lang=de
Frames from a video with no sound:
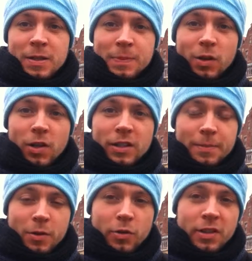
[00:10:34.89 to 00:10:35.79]
Das
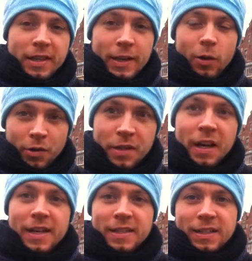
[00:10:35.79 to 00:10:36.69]
bedeutet im Grunde gegen
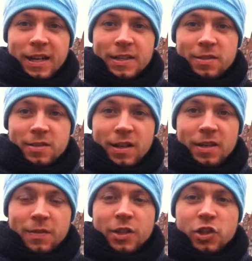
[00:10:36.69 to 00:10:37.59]
Ungerechtigkeit zu
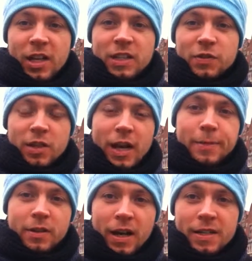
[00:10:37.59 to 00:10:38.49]
sein, weil die Schere zwischen
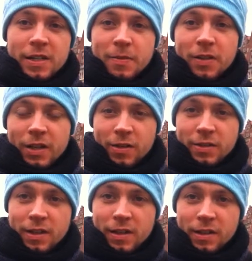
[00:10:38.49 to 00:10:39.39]
Arm und Reich immer weiter
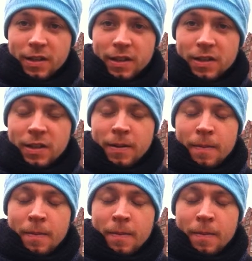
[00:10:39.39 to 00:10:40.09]
auseinandergeht